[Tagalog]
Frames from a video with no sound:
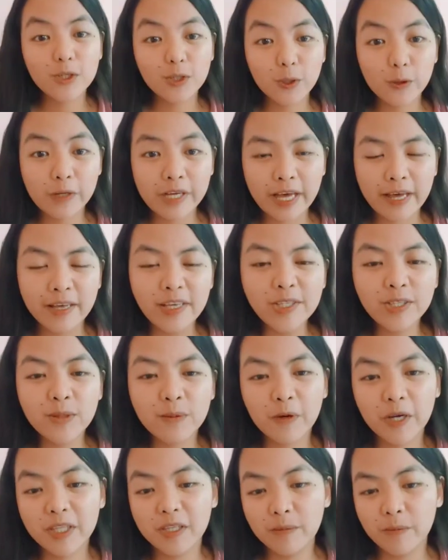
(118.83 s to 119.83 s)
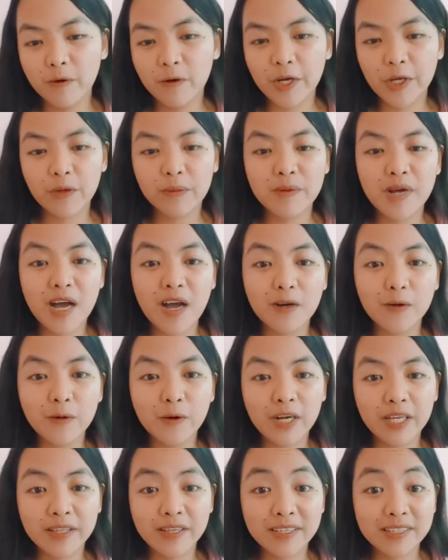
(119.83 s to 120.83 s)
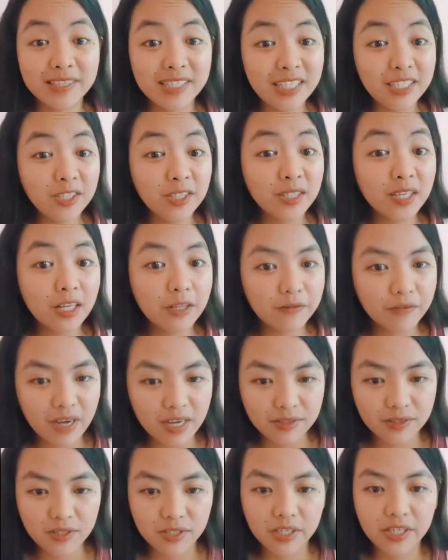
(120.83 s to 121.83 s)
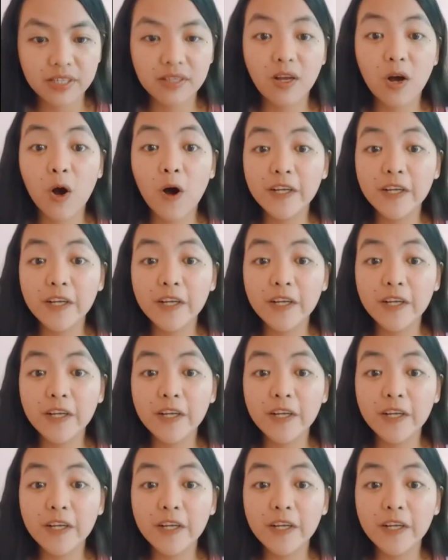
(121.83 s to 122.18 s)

So guys, pwede po kayong makakuha ng digital vax cert